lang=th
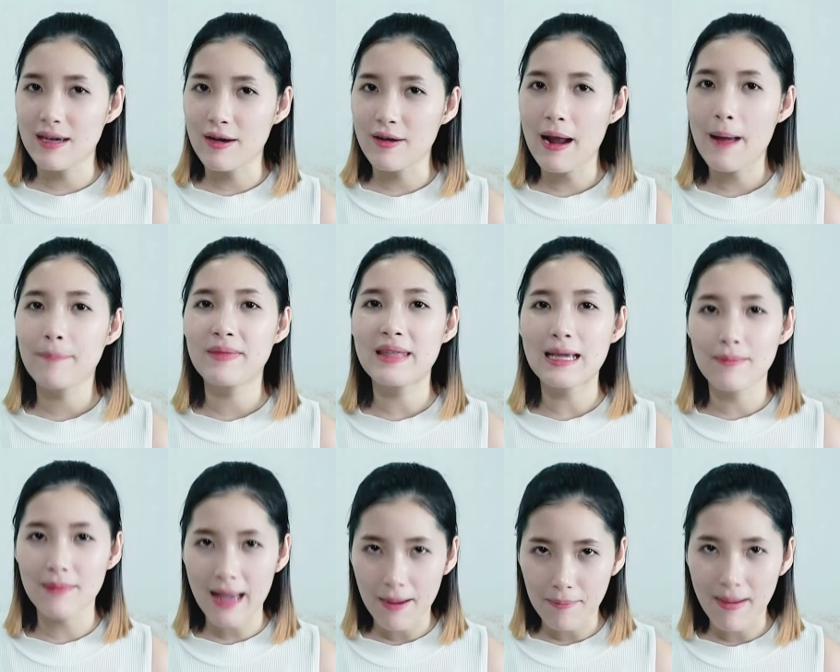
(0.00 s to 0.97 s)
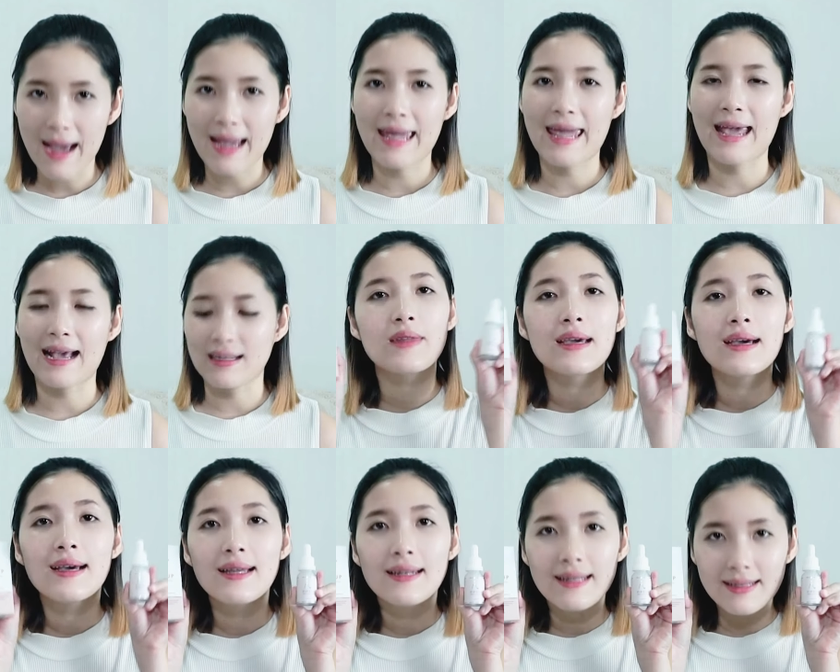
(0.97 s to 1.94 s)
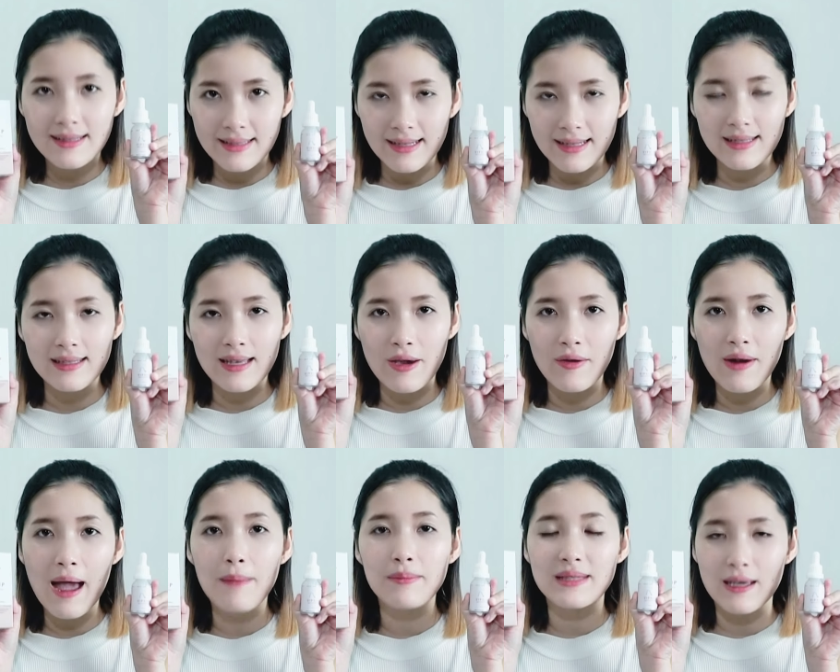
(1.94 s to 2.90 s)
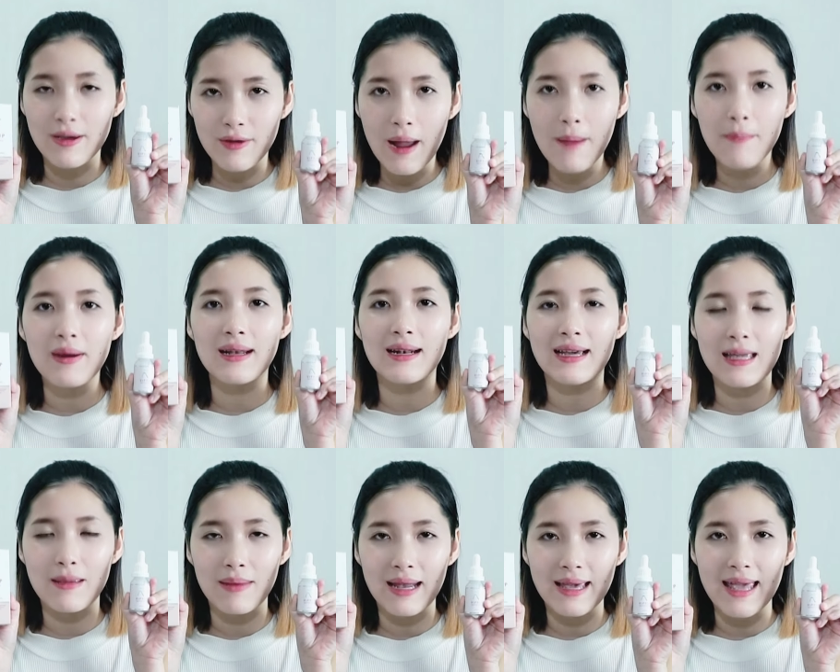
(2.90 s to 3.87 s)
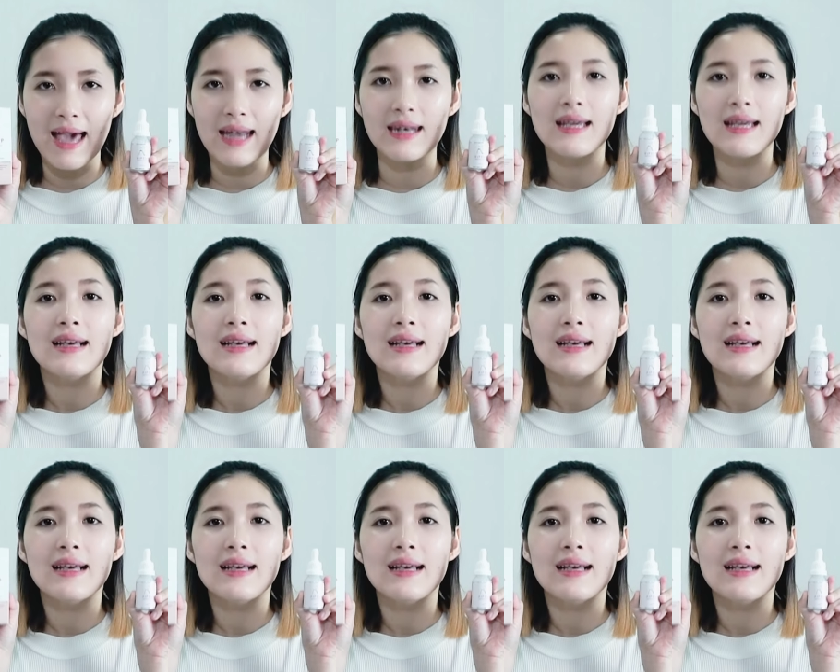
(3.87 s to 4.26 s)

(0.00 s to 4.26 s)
เซรั่มที่กำลังมาแหงเจ้า มี่ซิสเซรั่มเซรั่มเกลือฮิมาลายัน